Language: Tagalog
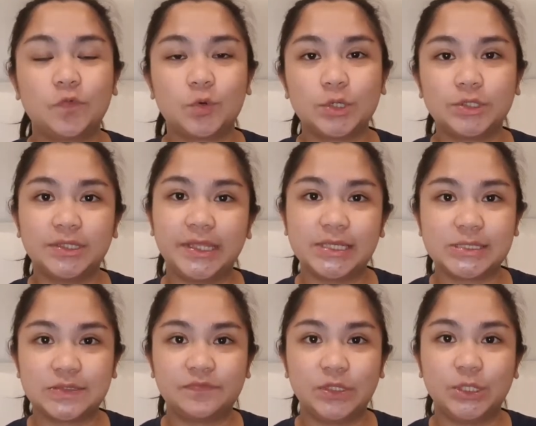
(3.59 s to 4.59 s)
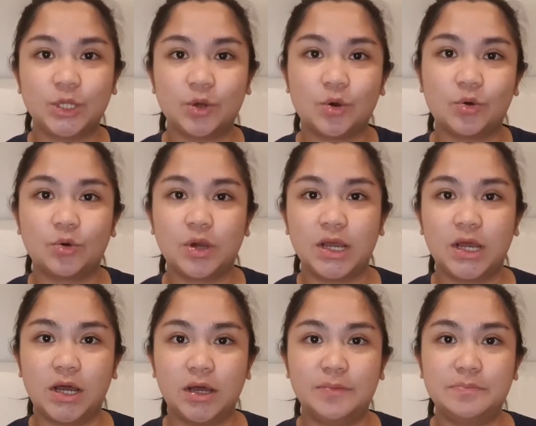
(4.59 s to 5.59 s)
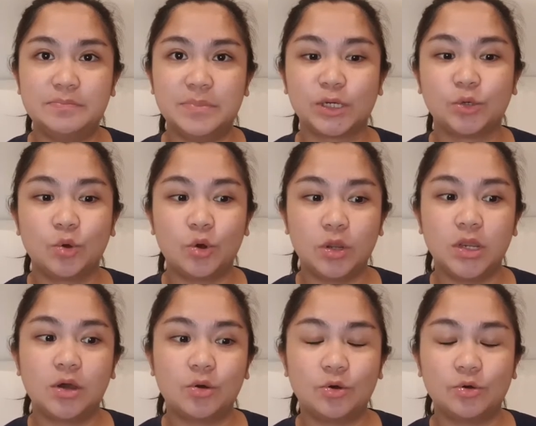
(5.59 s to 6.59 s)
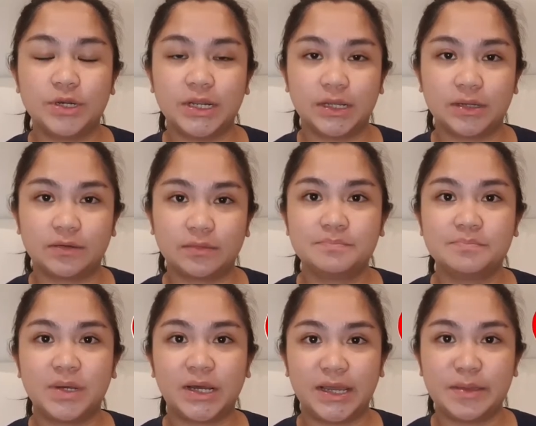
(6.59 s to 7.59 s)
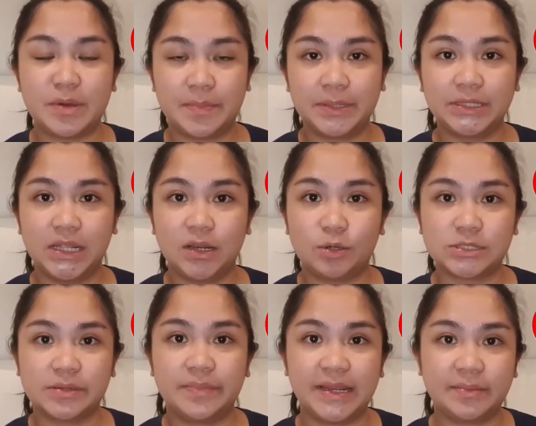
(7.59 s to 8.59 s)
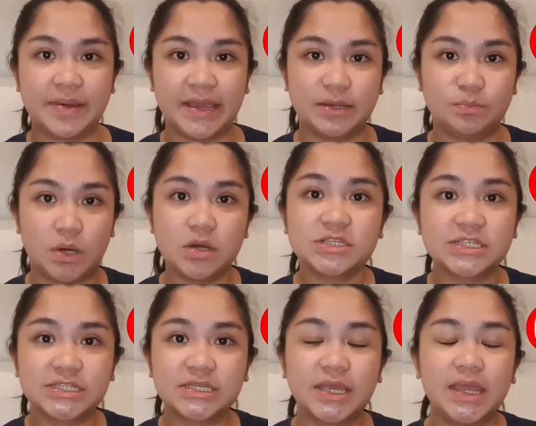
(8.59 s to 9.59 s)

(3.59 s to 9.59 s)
For today's video, um, maghuhol ako ng mga ipapadala ko sa balikbayan box.